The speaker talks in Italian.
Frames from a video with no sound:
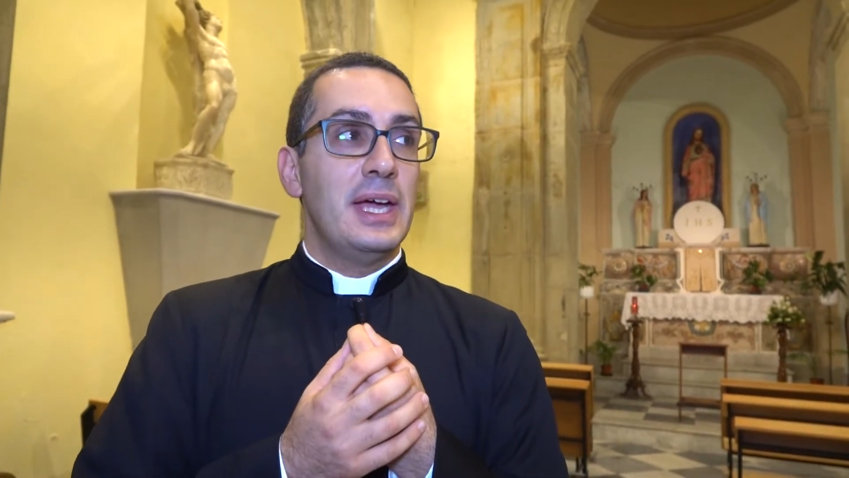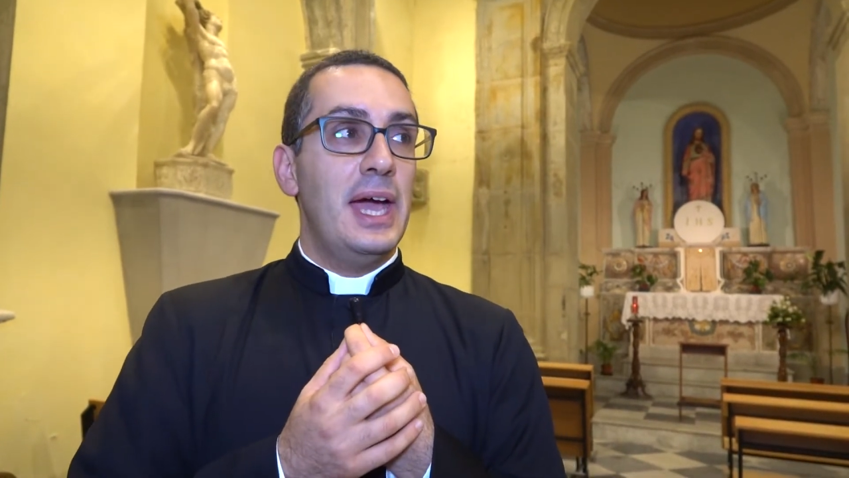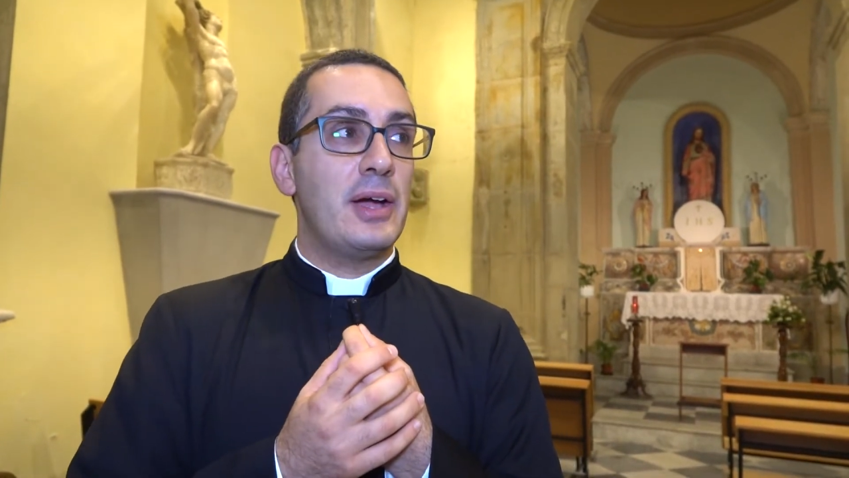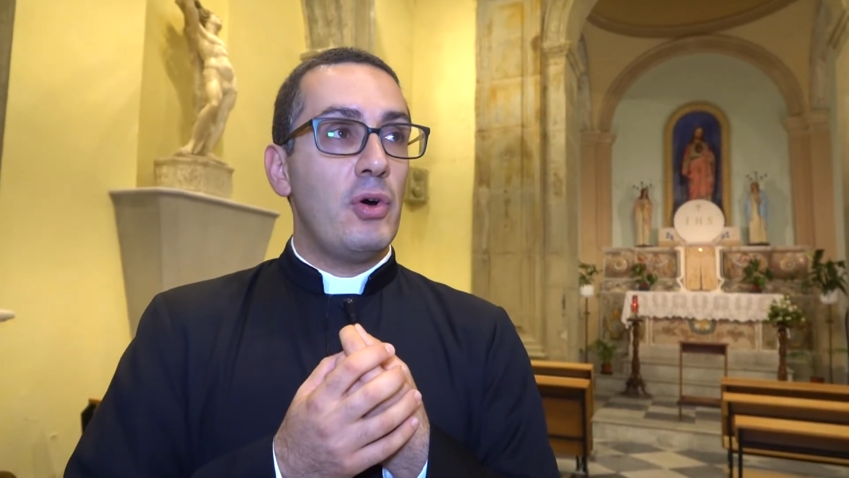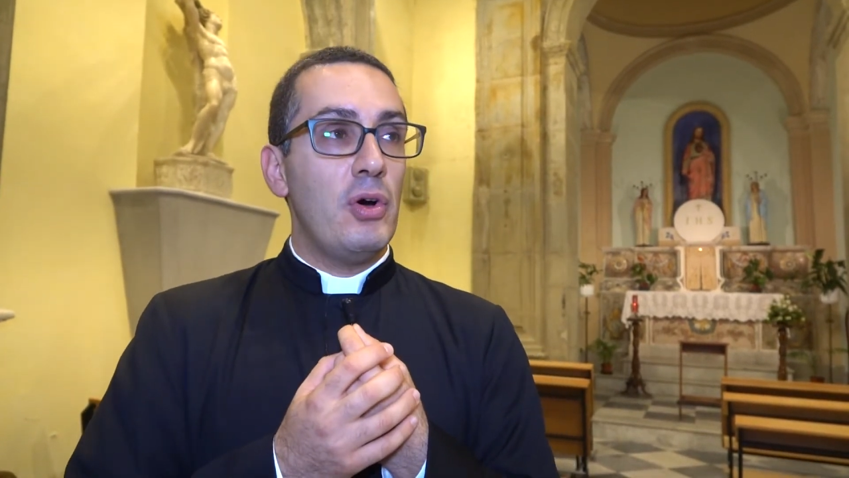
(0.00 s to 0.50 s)

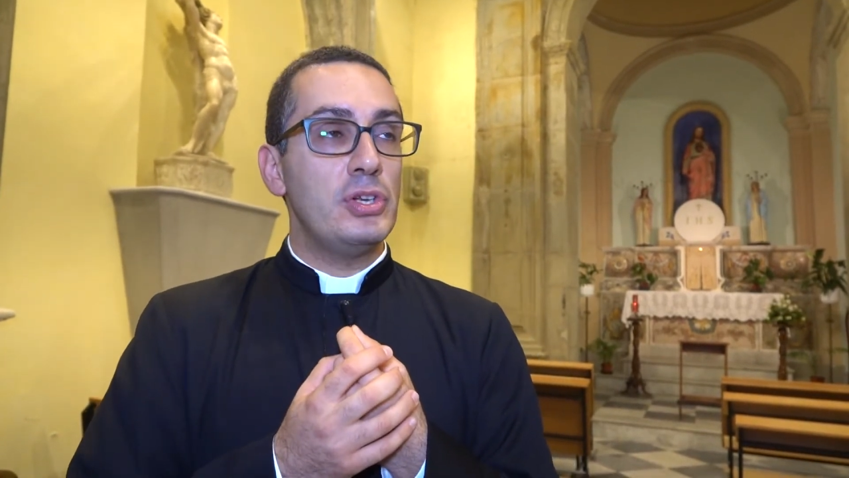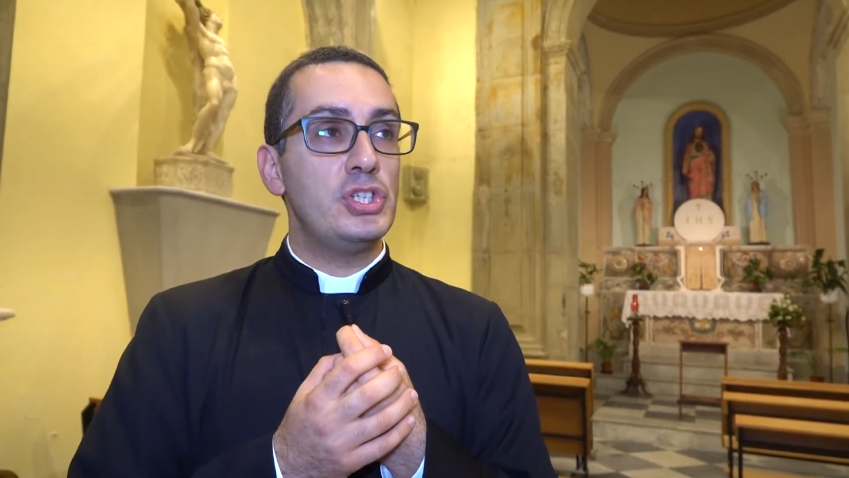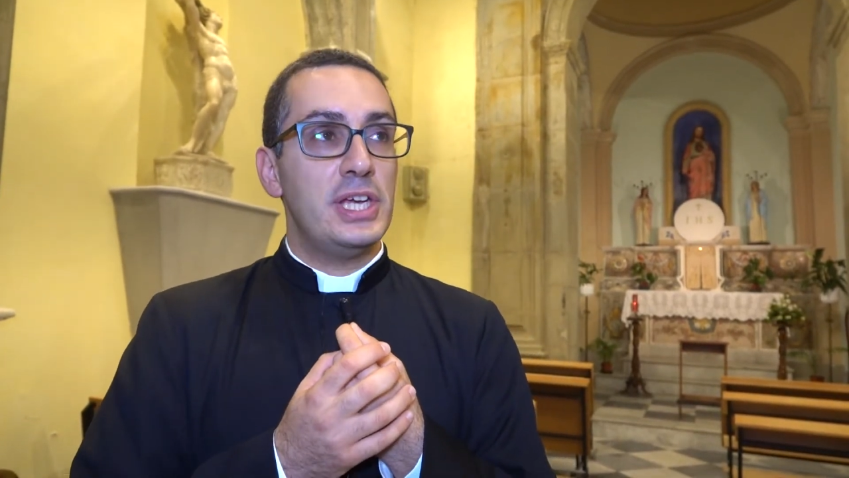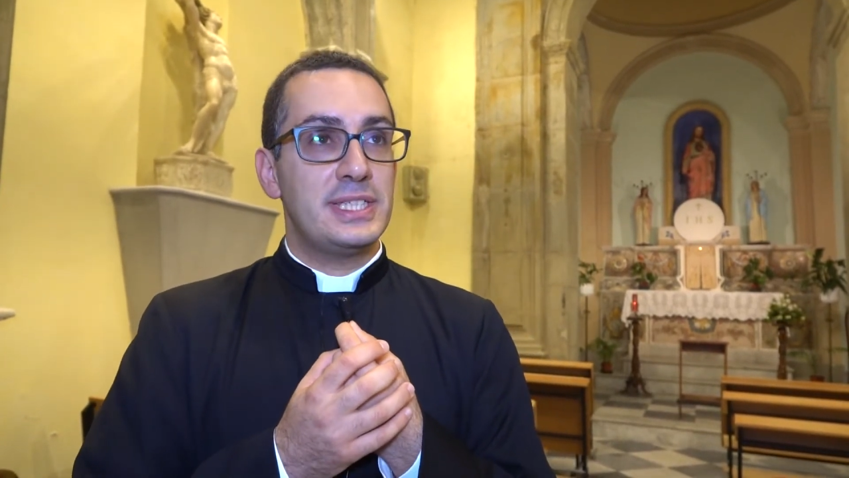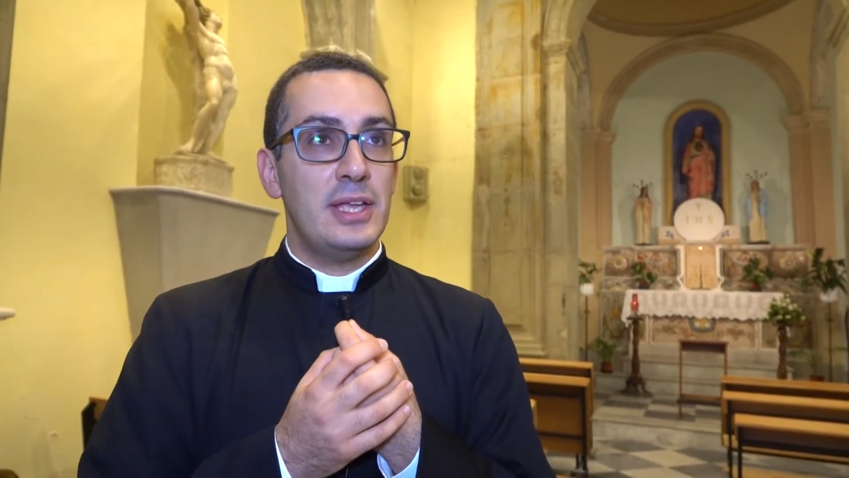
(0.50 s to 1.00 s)
Ecco,
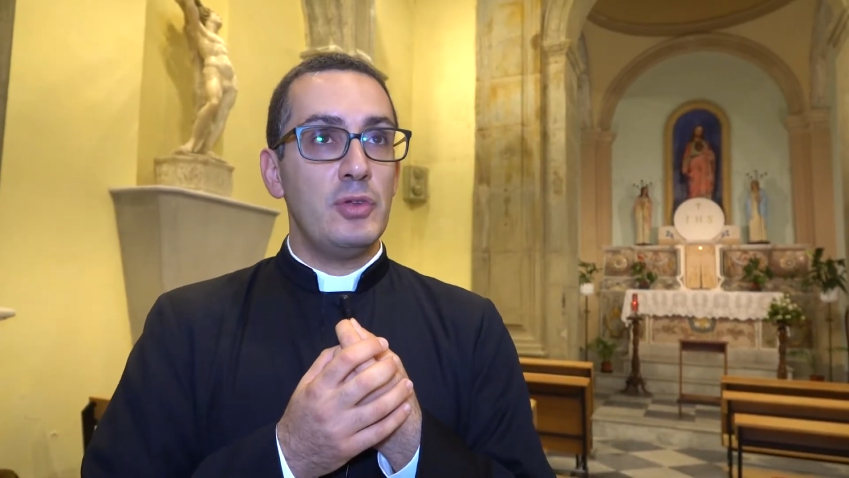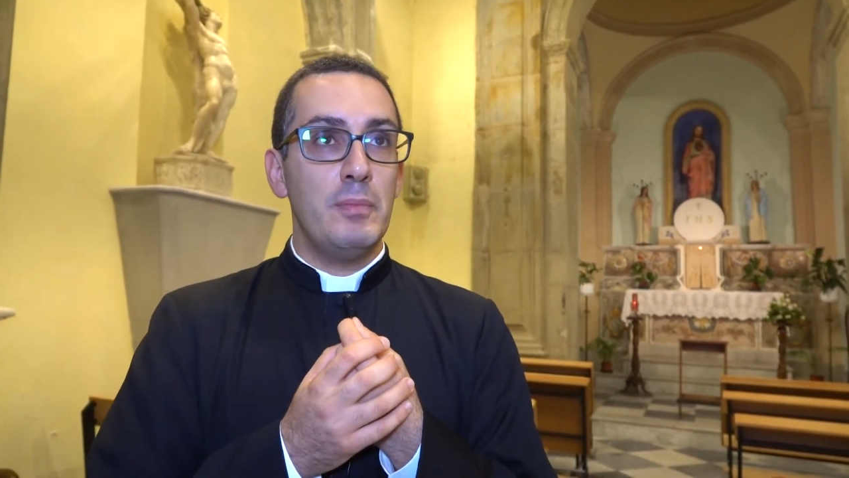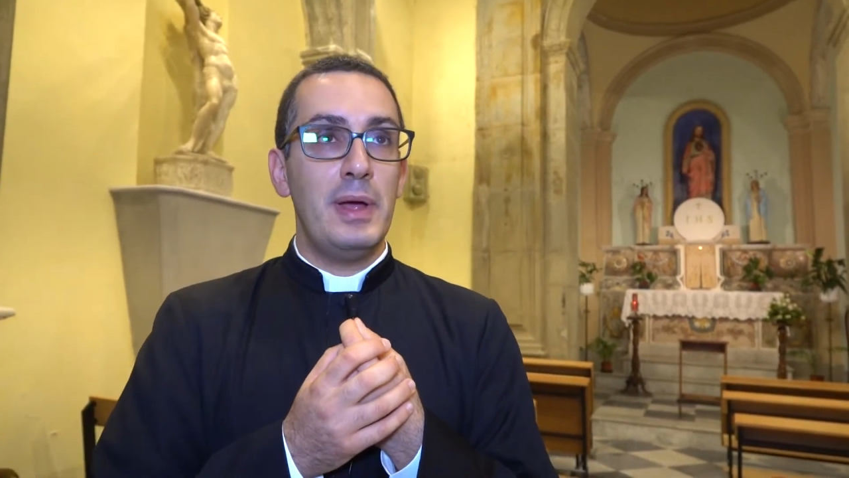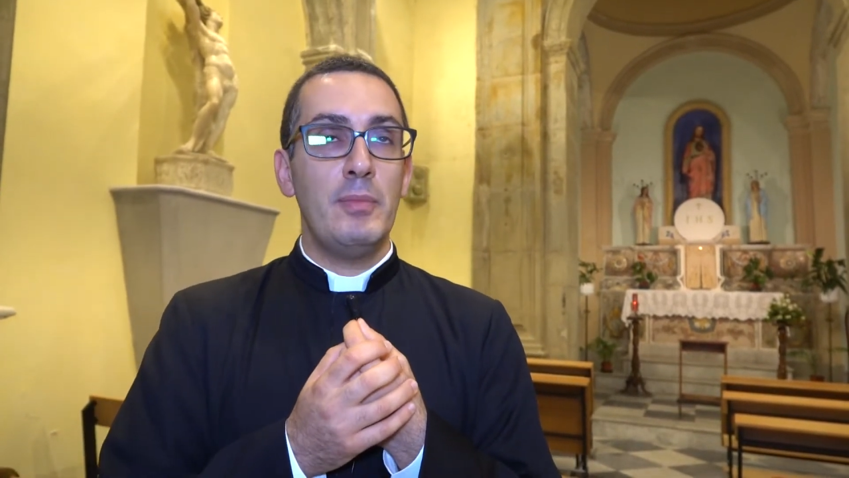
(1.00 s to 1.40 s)
oggi è stato un bel